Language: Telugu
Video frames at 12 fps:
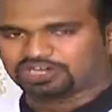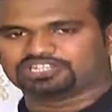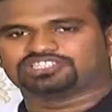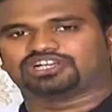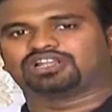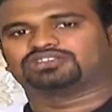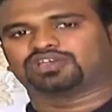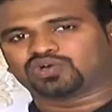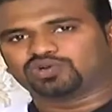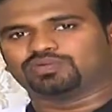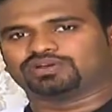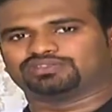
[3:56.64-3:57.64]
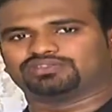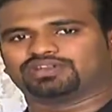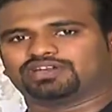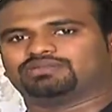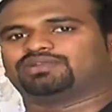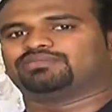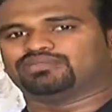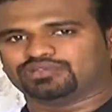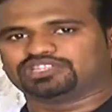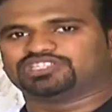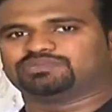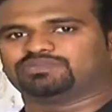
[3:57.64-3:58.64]
ఆయిల్ చాలా తక్కువ పడుతుందండి మనం
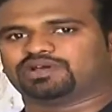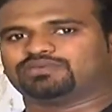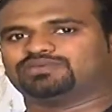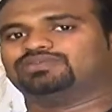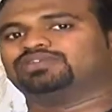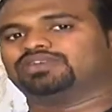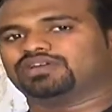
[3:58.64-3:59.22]
ముందే చెప్పాము